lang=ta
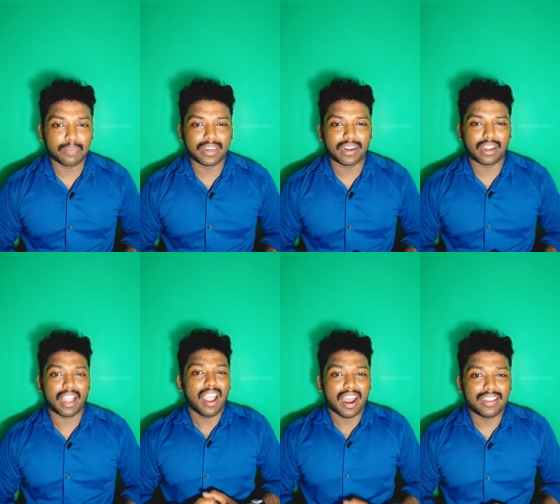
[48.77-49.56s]
ஃபார்மேட்
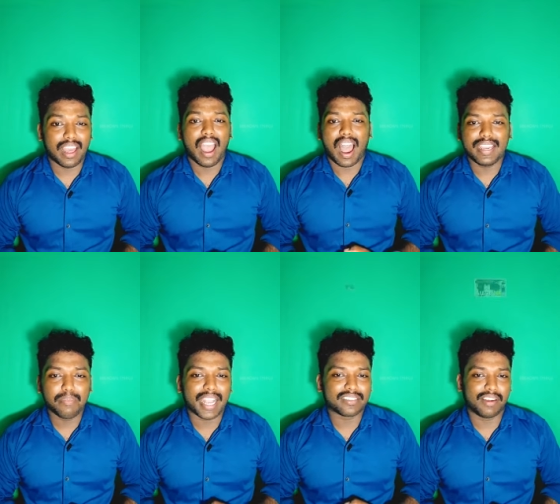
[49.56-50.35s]
இருக்குங்க அதில்
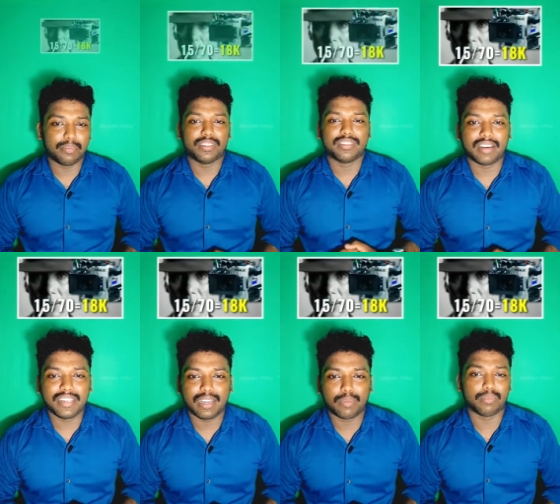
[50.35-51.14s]
ஐமேக்ஸ் ஃபிலிம்
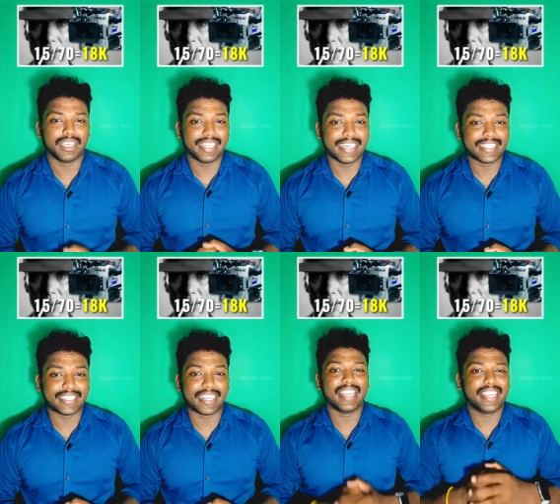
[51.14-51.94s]
செவன்டீன் எம்எம் இது
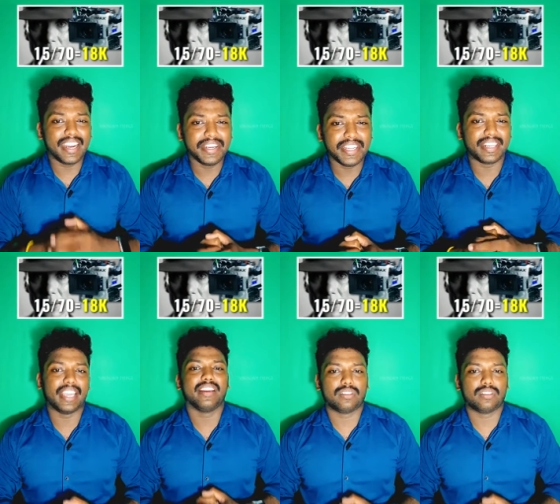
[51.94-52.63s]
கிட்டத்தட்ட எயிட்டீன் கே